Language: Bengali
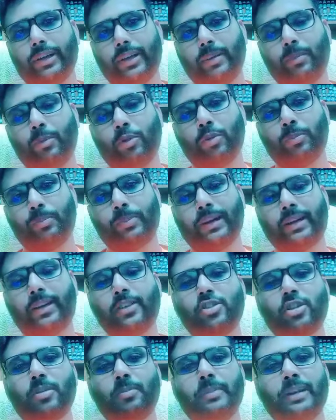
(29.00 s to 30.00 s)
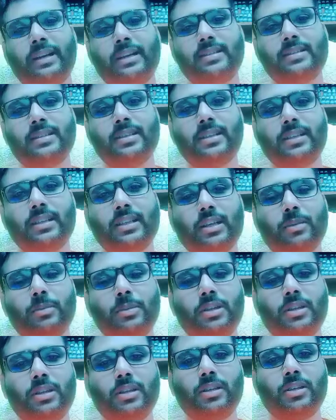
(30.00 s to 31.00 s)
এবং প্র্যাকটিস অফ মেডিসিন নিয়ে
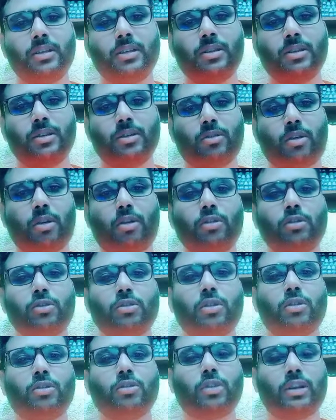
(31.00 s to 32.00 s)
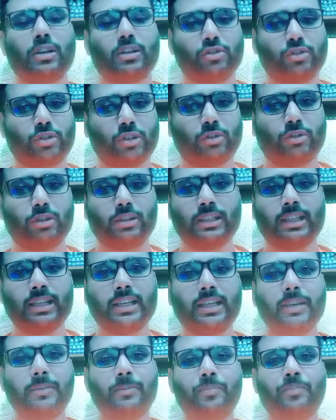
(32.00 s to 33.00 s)
আমি কখনো কখনো আলোচনা করে
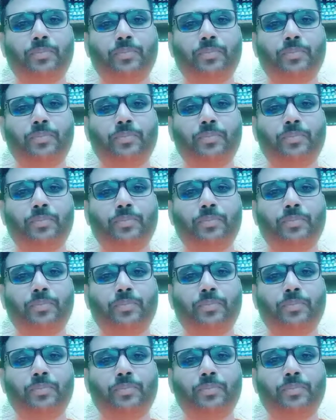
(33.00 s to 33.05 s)
থাকি